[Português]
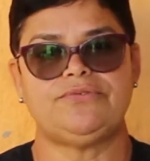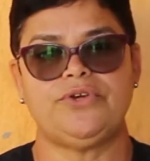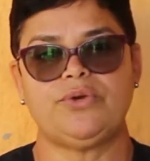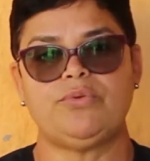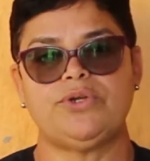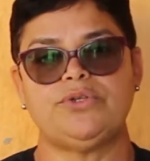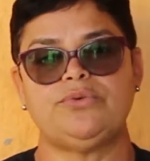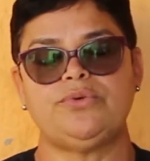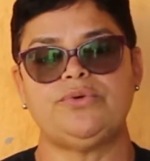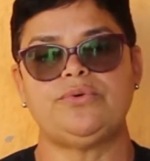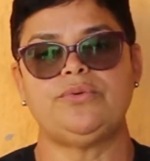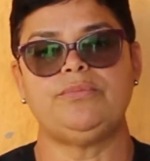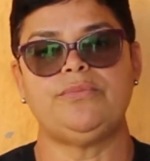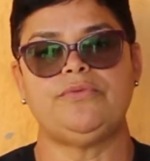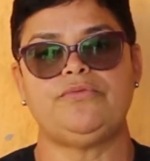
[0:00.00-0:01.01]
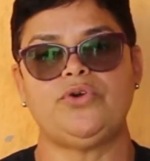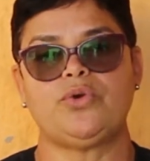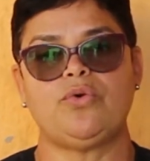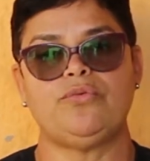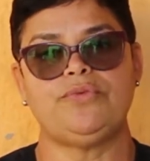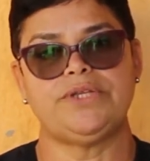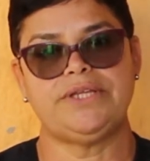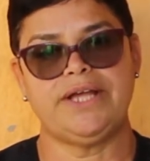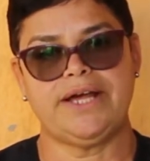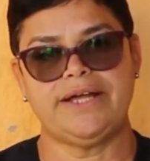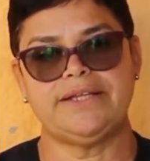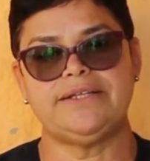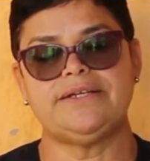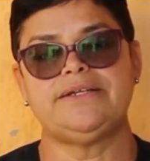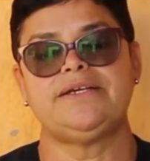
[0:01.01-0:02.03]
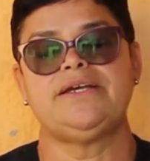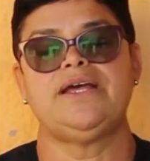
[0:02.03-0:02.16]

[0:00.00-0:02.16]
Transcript: foi quando eu fui convidada